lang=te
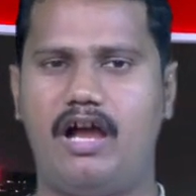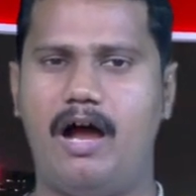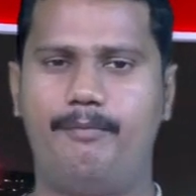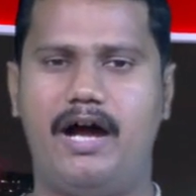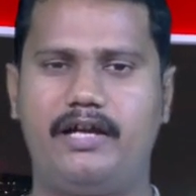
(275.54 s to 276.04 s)

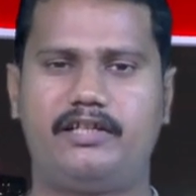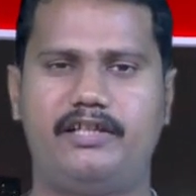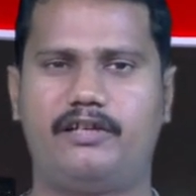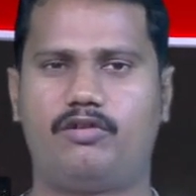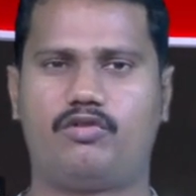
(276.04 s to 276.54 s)
ఆ మాట
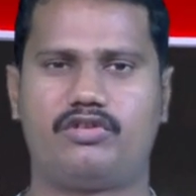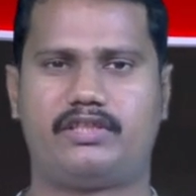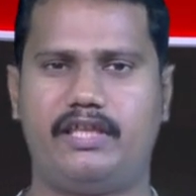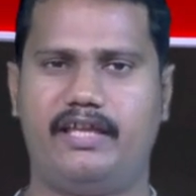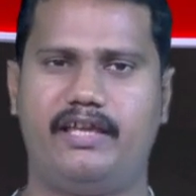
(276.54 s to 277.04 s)
దగ్గరకు
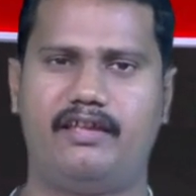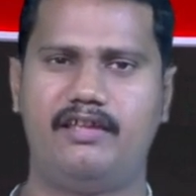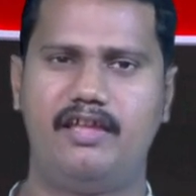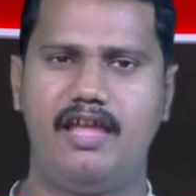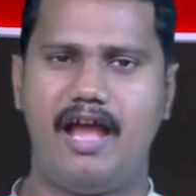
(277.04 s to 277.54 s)
వస్తే
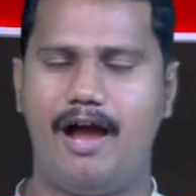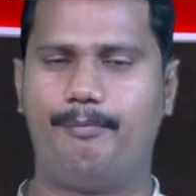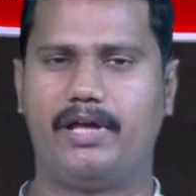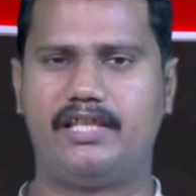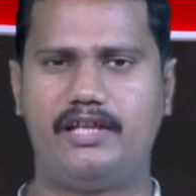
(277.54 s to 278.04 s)
ఆ
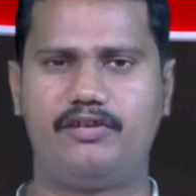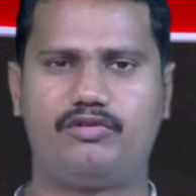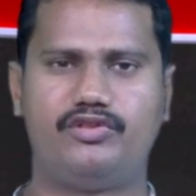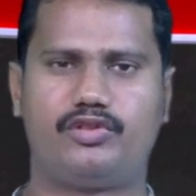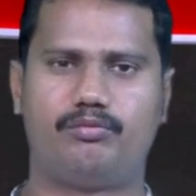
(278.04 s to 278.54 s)
పదాన్ని
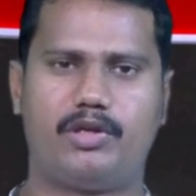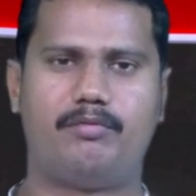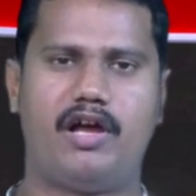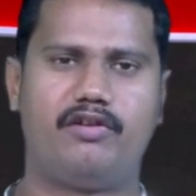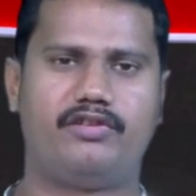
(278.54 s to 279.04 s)
కొంచెం
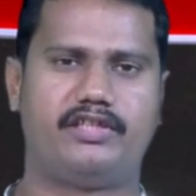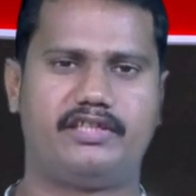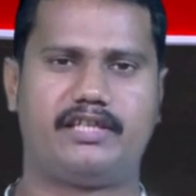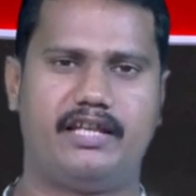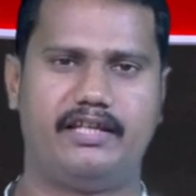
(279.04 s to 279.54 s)
మనం
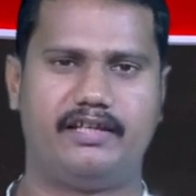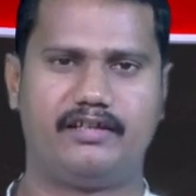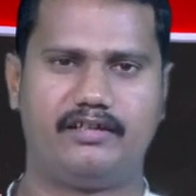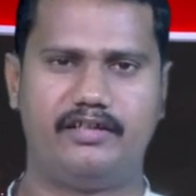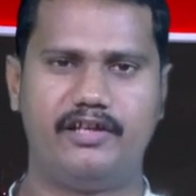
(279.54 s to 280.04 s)
ఆలోచించాలి
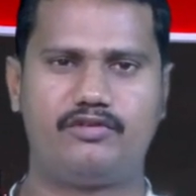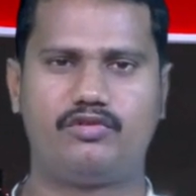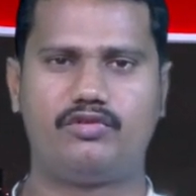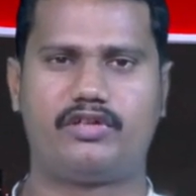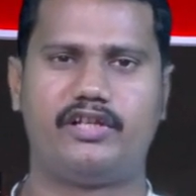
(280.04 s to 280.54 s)

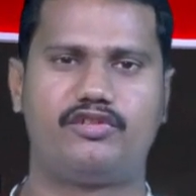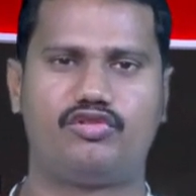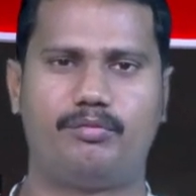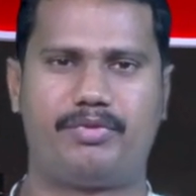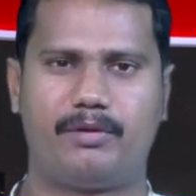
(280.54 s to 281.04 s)
యేసు
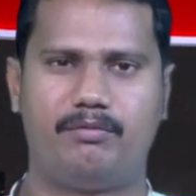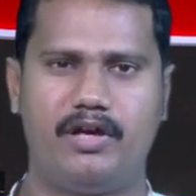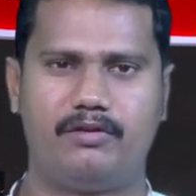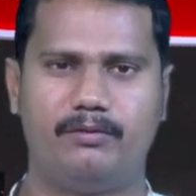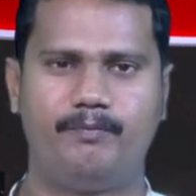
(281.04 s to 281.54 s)
క్రీస్తు
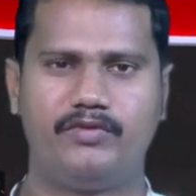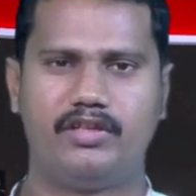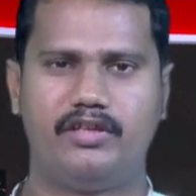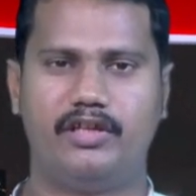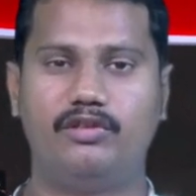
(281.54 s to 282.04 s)
ప్రభువారు
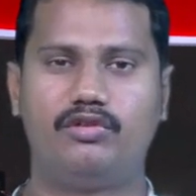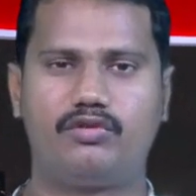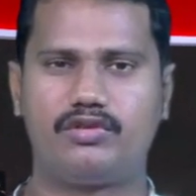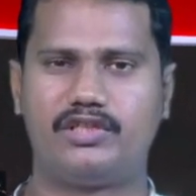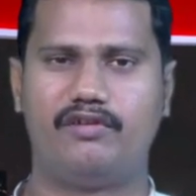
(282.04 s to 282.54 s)

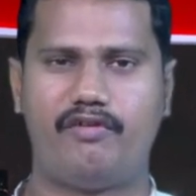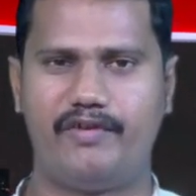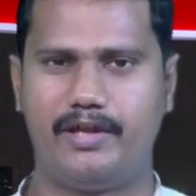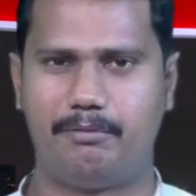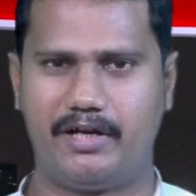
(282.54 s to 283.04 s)
ఎందుకు సిలువ
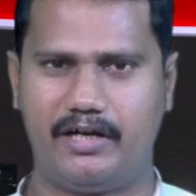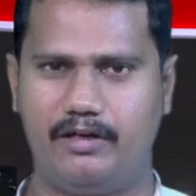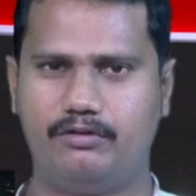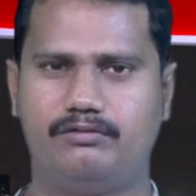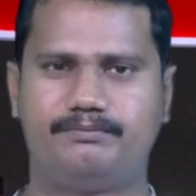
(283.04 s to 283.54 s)

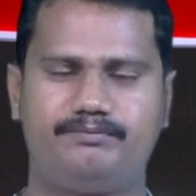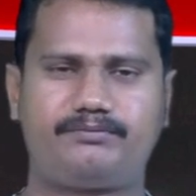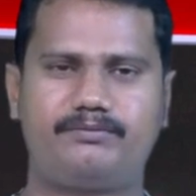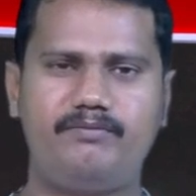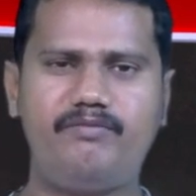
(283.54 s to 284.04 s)
వేయబడ్డాడు
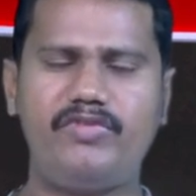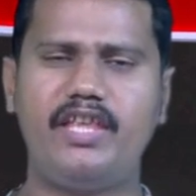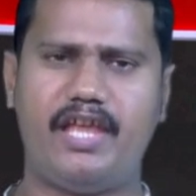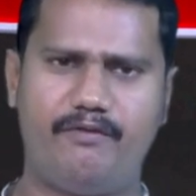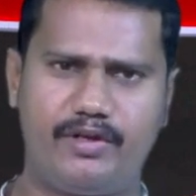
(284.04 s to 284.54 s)

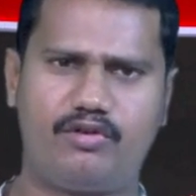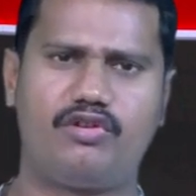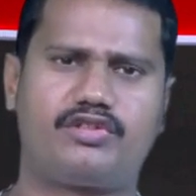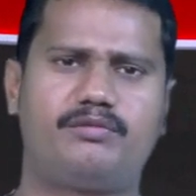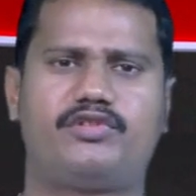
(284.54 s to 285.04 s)
ఎవరి
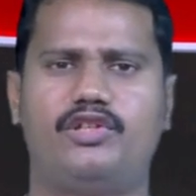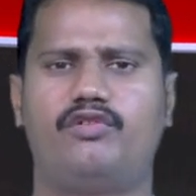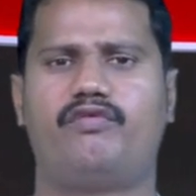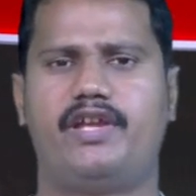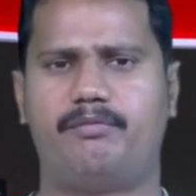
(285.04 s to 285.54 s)
కోసం
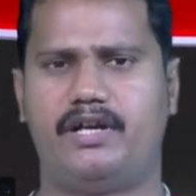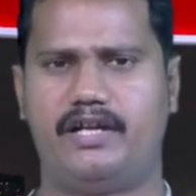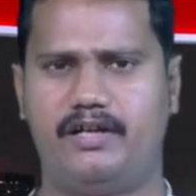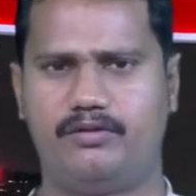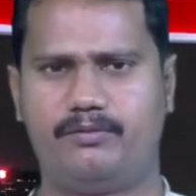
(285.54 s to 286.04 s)
సిలువ
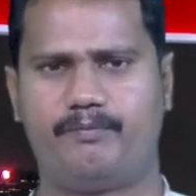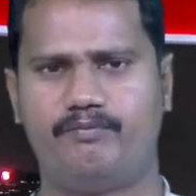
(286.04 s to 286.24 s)
వేయబడ్డాడు